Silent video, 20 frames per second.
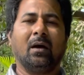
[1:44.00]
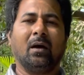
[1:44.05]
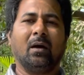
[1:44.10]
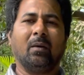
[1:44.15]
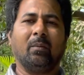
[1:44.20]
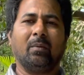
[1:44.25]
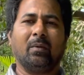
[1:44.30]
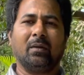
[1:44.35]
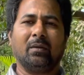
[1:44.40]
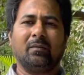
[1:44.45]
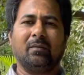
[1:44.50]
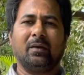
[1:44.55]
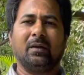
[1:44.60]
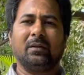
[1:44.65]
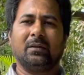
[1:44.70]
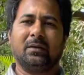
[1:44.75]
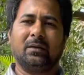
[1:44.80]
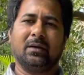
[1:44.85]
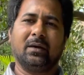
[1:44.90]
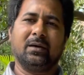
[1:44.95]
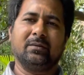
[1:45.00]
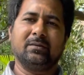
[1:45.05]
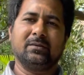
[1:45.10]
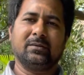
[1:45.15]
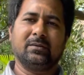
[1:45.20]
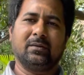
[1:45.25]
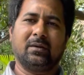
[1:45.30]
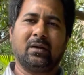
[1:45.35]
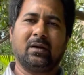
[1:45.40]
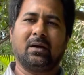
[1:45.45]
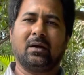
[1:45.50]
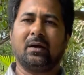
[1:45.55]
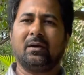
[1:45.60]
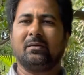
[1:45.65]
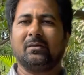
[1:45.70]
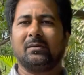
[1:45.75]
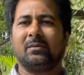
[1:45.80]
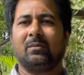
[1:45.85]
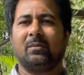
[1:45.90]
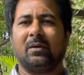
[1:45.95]
அப்புறம் அதை வில்லை தட்டி காய வச்சு நல்லா காய
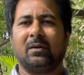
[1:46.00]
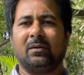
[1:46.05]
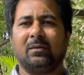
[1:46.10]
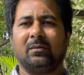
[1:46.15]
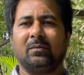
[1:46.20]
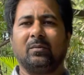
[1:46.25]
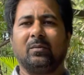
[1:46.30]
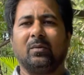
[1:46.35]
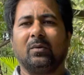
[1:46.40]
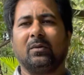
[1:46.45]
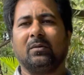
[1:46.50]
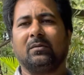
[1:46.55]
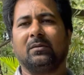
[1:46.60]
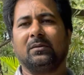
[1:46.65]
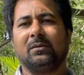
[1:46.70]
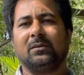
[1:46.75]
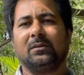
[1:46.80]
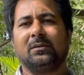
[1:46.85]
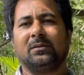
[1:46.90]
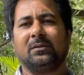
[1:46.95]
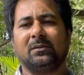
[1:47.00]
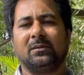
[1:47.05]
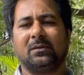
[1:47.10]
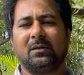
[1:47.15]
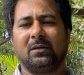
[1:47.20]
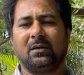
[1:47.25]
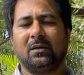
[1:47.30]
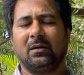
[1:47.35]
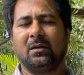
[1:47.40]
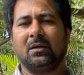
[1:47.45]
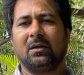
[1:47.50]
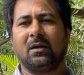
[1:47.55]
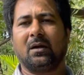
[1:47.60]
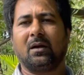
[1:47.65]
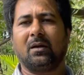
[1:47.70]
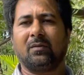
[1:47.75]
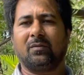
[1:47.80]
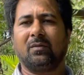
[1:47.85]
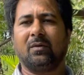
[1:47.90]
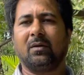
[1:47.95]
வச்சோம்னா முதல் வந்து
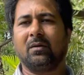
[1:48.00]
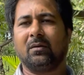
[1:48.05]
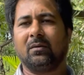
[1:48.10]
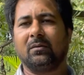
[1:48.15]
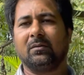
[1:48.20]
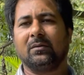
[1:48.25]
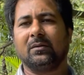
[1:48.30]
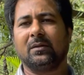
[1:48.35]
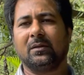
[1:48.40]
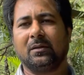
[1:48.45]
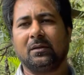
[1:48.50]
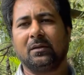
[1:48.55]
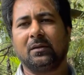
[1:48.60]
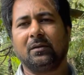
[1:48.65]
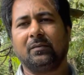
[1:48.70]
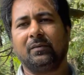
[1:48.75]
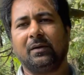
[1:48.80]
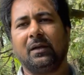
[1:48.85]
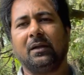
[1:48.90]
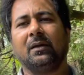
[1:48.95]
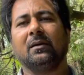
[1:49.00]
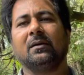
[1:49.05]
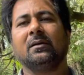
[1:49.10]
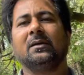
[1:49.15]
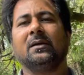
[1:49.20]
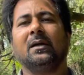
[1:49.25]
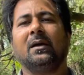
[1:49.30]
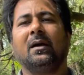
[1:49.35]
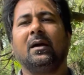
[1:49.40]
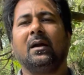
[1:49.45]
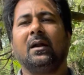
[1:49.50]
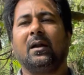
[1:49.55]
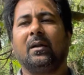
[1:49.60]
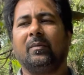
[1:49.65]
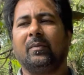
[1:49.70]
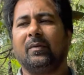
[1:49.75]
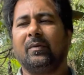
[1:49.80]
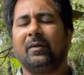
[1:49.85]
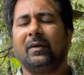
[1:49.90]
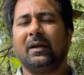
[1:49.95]
கலர்ஃபுல்லாக இருக்கும் அந்த வில்லை
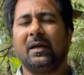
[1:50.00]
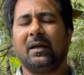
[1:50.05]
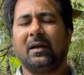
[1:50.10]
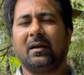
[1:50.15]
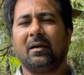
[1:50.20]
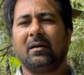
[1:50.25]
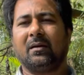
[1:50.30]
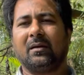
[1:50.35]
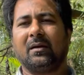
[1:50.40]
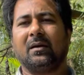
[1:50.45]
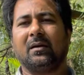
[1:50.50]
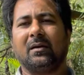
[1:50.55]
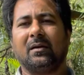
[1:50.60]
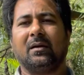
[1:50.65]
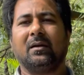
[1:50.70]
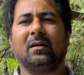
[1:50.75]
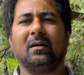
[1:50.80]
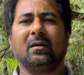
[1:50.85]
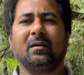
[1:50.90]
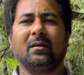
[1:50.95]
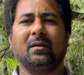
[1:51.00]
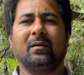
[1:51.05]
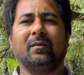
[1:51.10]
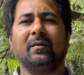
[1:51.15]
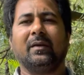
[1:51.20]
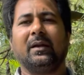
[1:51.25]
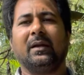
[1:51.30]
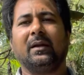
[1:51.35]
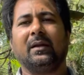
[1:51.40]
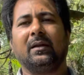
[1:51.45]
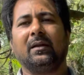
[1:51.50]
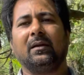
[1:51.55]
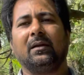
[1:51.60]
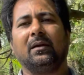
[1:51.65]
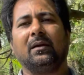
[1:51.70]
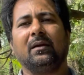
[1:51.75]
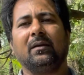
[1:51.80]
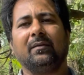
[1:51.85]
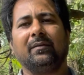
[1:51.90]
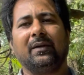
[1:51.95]
நம்ம நேரம் ஆக ஆக என்ன ஆகுன்னா வெயில் அடிக்க
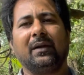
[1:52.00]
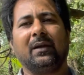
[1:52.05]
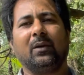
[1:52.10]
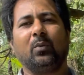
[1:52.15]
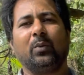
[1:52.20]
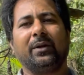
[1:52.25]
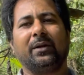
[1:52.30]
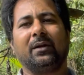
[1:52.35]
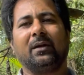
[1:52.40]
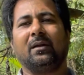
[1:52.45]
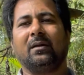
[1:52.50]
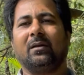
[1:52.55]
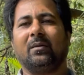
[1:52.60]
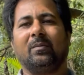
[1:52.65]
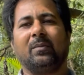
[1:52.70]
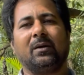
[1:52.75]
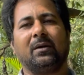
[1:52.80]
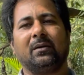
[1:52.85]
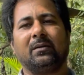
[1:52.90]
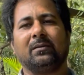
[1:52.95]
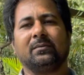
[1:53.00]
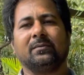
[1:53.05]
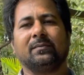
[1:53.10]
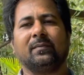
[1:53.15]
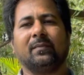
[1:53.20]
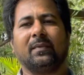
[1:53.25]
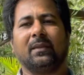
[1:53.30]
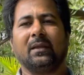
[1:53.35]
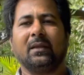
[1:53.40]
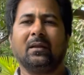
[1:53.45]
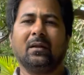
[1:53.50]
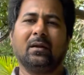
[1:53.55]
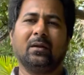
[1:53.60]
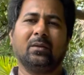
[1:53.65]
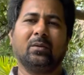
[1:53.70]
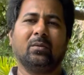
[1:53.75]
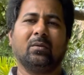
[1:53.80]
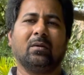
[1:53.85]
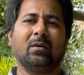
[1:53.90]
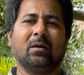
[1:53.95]
அடிக்க வெளில ஒயிட் கலரில் மாறிடும் இது
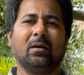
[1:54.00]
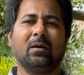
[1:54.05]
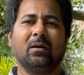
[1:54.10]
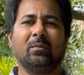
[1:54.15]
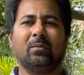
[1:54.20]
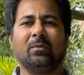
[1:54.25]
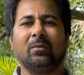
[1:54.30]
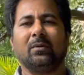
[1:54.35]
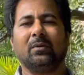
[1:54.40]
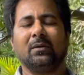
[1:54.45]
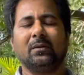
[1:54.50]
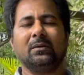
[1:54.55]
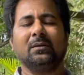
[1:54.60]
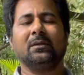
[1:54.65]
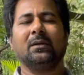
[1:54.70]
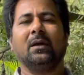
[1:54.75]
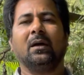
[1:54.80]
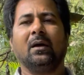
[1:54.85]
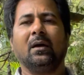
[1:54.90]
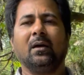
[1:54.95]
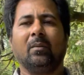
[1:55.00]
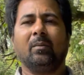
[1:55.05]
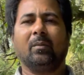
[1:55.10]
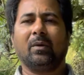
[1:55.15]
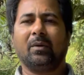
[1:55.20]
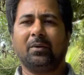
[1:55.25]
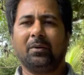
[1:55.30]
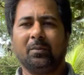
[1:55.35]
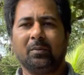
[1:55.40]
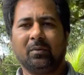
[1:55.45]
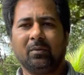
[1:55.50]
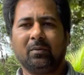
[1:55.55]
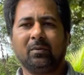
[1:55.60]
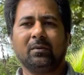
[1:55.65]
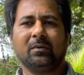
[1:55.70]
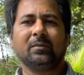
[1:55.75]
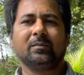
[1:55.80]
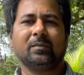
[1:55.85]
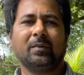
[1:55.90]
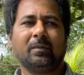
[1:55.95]
எல்லாத்தையும் ஒரு அகலில் போட்டு மறுபடியும்
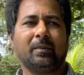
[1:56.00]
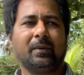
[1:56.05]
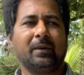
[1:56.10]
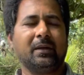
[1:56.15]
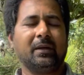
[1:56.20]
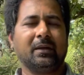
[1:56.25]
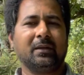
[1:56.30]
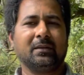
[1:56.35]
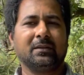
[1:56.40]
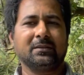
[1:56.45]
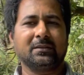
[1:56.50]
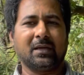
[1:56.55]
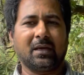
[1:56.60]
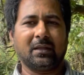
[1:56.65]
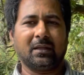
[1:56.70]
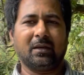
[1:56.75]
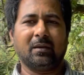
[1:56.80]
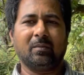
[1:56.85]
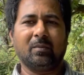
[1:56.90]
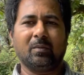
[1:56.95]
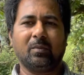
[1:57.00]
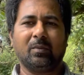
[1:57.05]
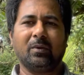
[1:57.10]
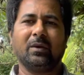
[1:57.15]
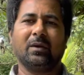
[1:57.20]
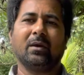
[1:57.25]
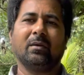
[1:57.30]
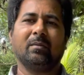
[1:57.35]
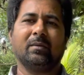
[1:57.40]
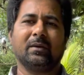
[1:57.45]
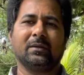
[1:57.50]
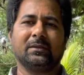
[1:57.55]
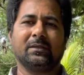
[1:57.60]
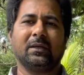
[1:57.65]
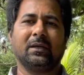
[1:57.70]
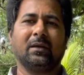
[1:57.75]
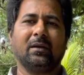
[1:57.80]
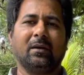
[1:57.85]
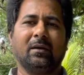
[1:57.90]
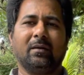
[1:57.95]
போடணும் இப்போ படியாரத்தை சாதாரணமாக பொறிக்காமல்
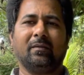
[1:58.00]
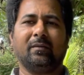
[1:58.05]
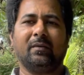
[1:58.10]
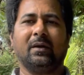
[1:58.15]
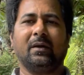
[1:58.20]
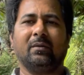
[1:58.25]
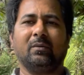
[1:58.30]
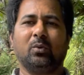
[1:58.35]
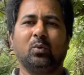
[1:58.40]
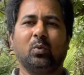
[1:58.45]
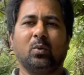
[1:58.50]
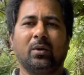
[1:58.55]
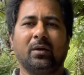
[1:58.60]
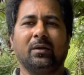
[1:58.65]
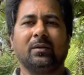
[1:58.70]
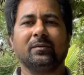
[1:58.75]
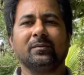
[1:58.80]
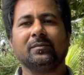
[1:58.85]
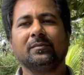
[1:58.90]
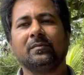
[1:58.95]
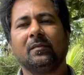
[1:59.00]
அரைச்சிங்கன்னா வில்லை வந்து உடையும்